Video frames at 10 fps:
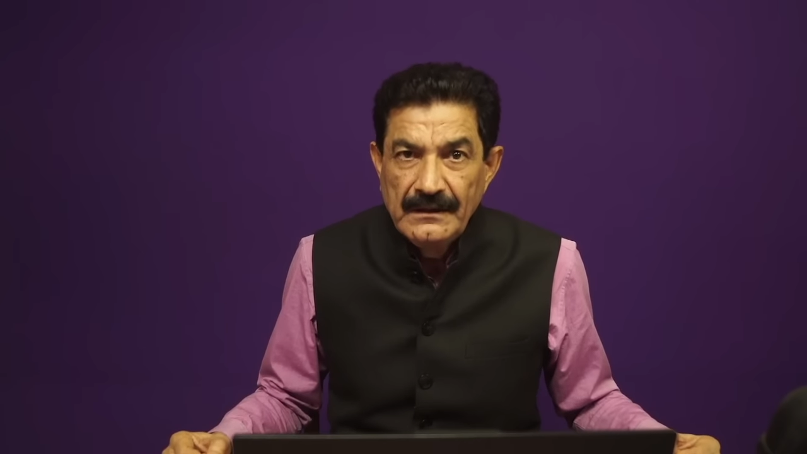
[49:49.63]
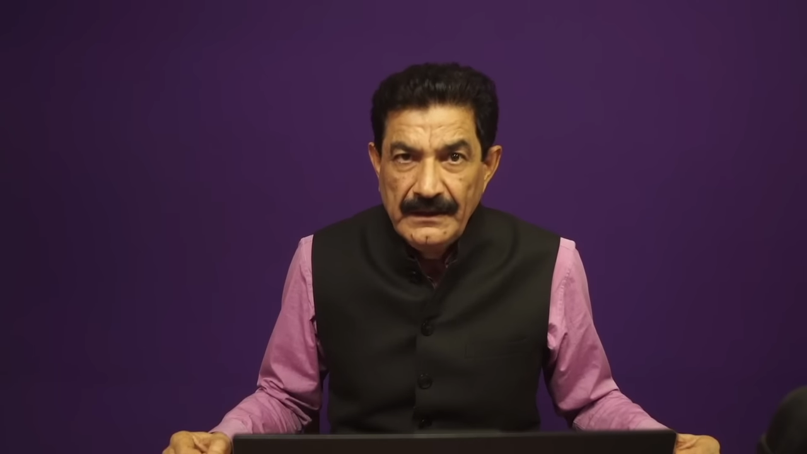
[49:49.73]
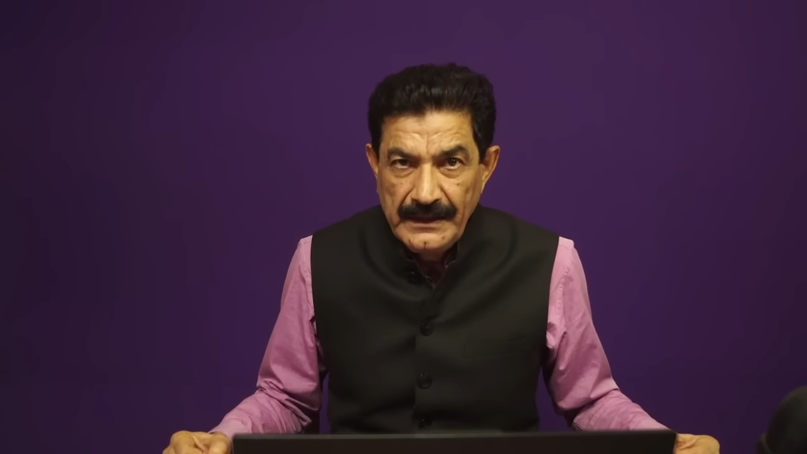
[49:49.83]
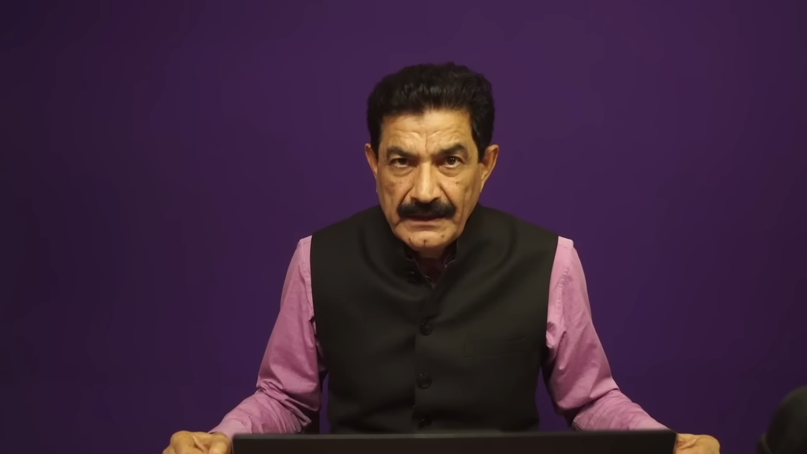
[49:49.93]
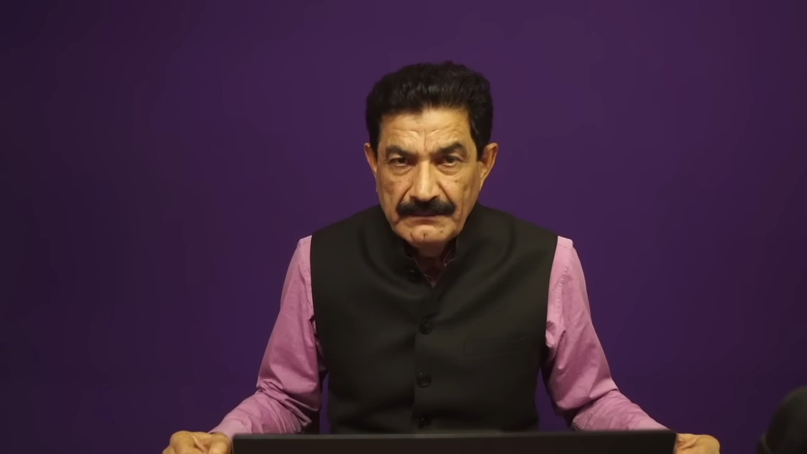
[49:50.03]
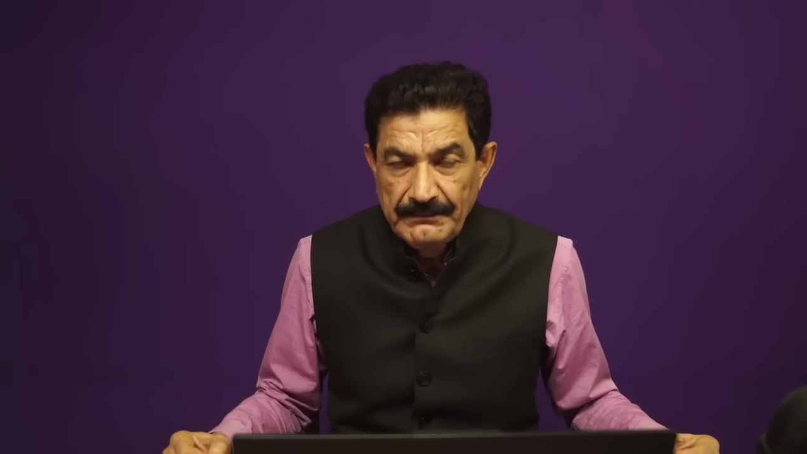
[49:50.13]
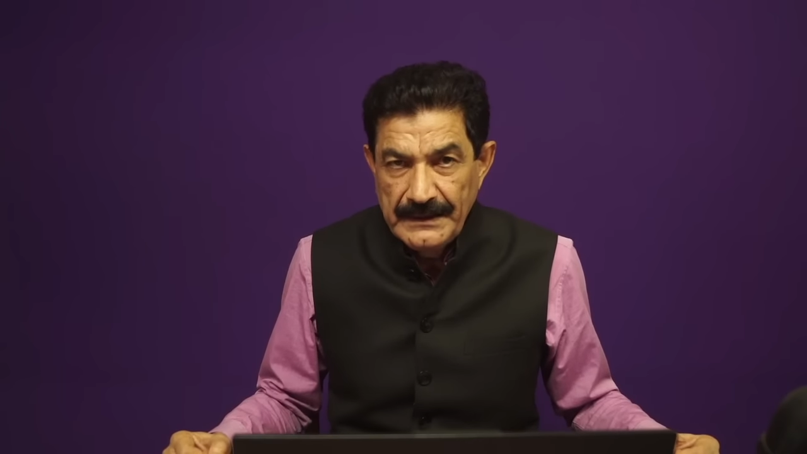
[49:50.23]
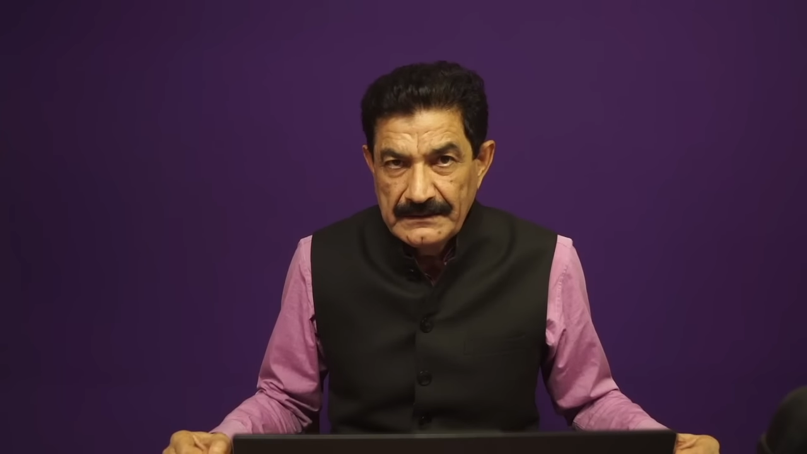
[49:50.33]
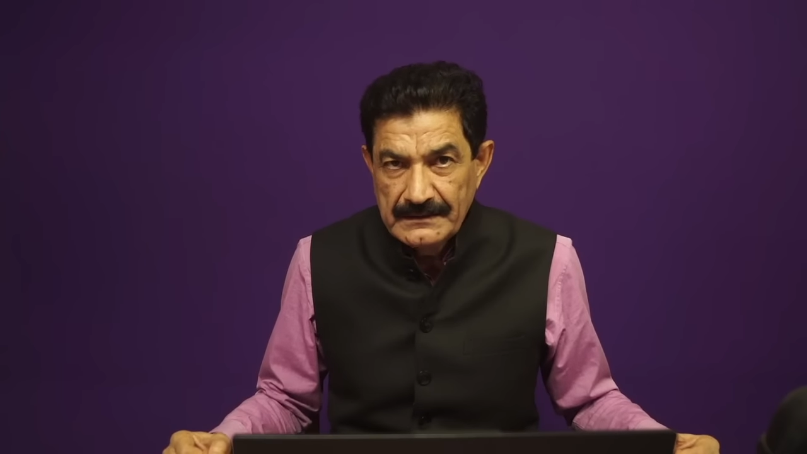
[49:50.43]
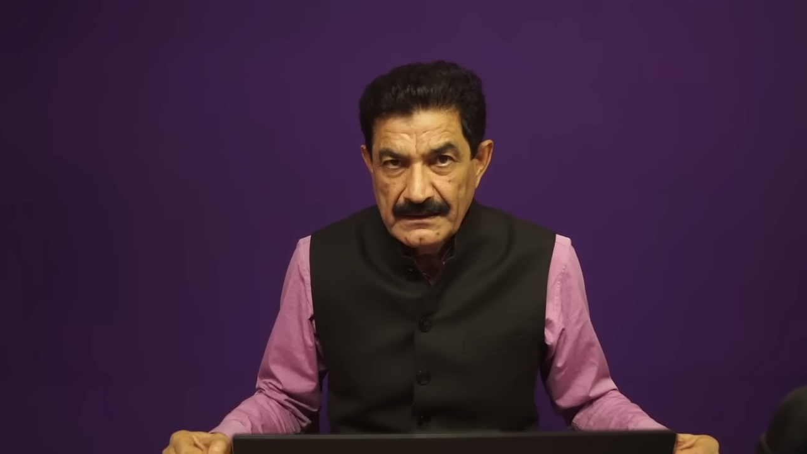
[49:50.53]
एक
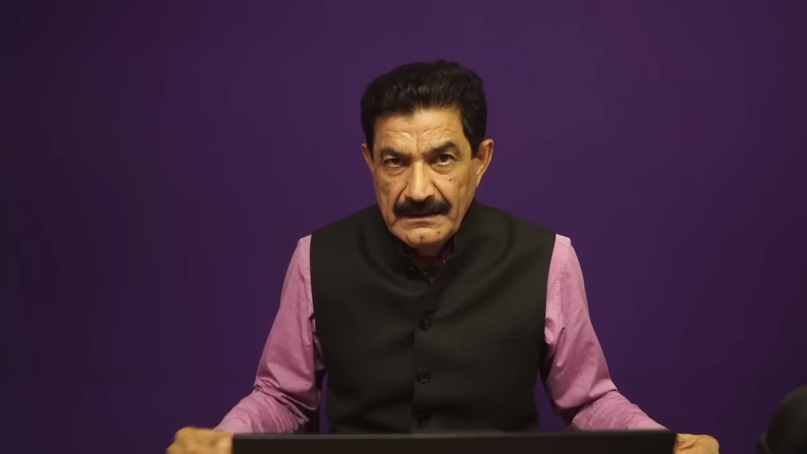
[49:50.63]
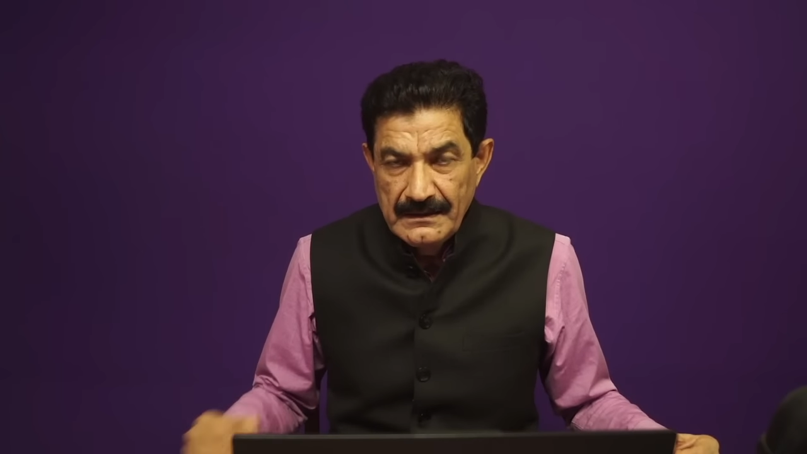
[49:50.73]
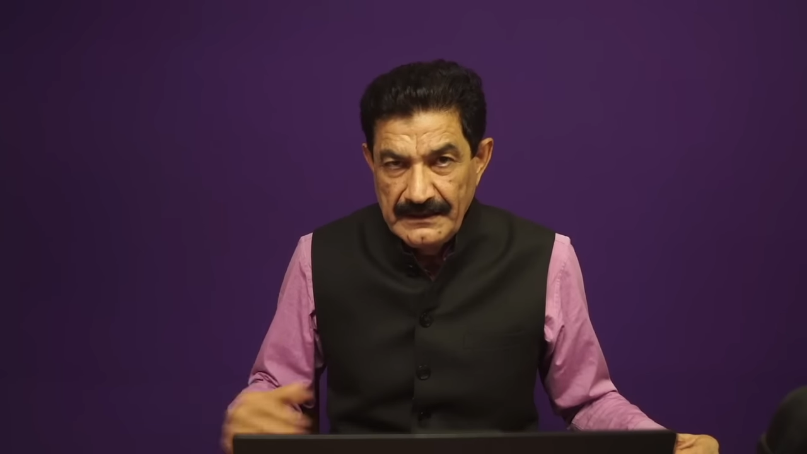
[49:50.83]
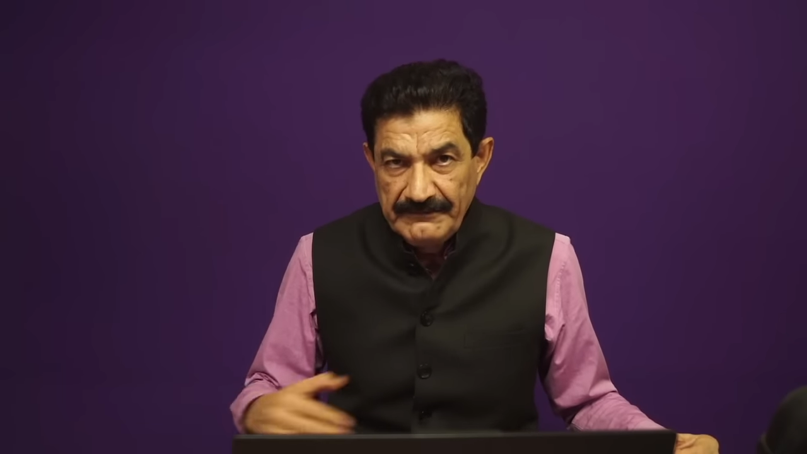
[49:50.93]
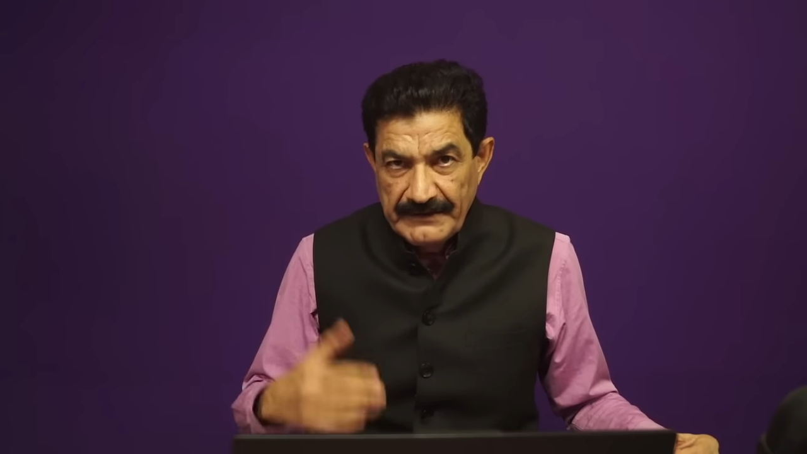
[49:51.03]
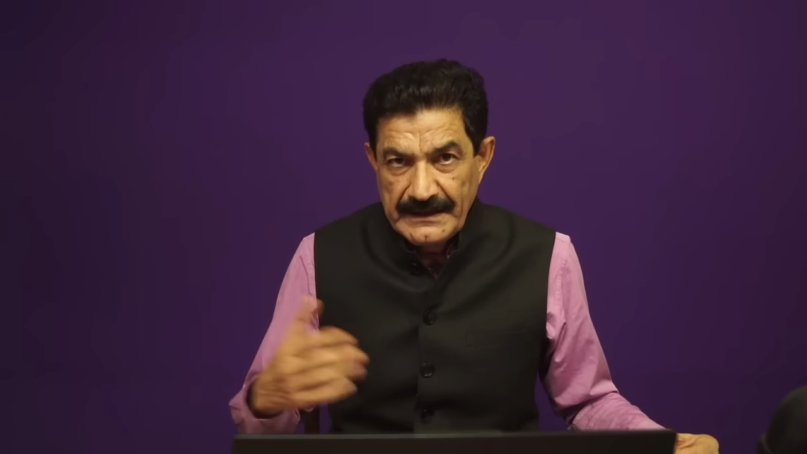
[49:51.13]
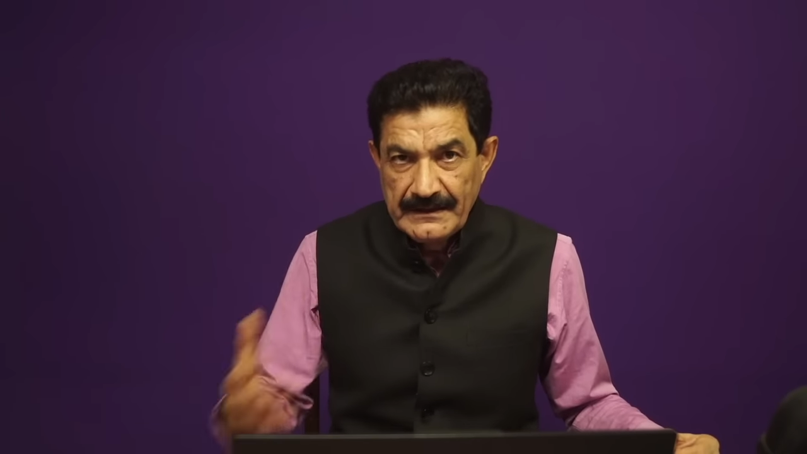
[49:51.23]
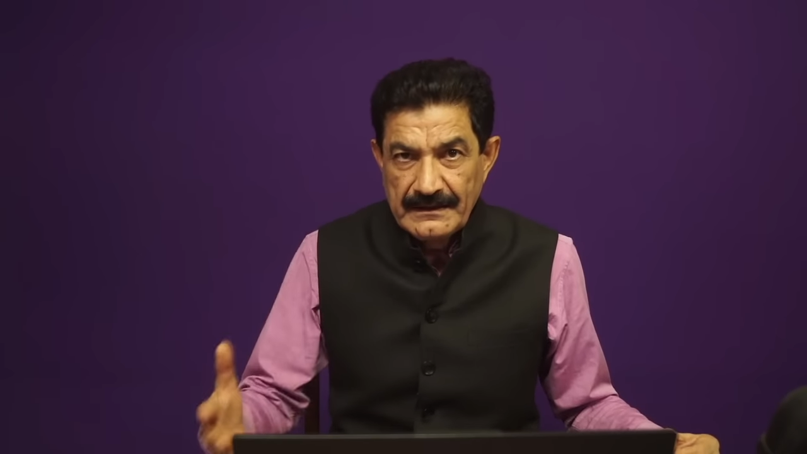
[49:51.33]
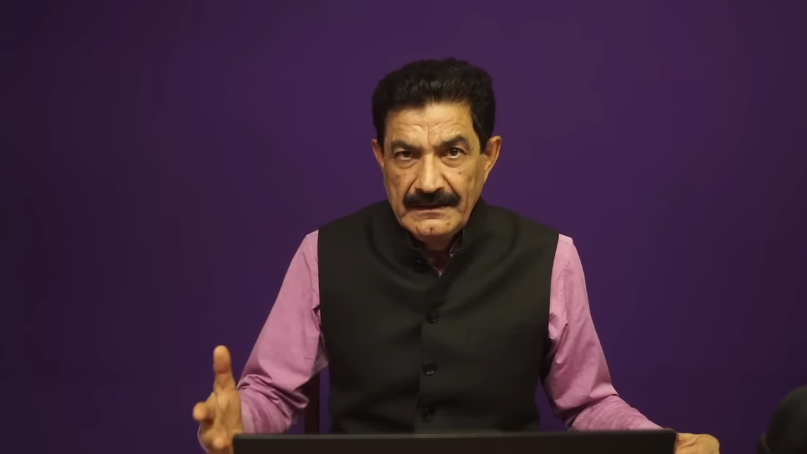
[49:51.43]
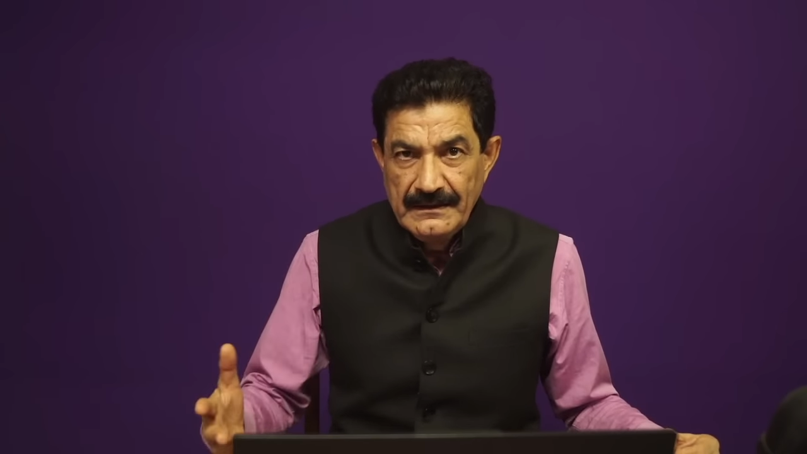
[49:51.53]
बेहतर
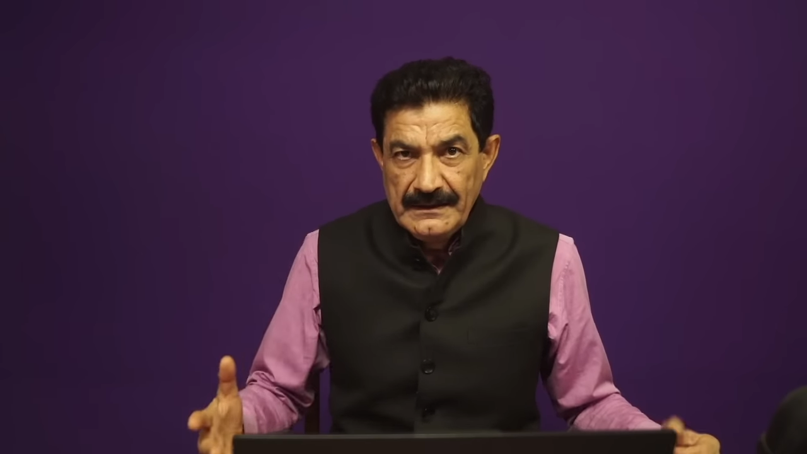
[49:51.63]
डिफरेंट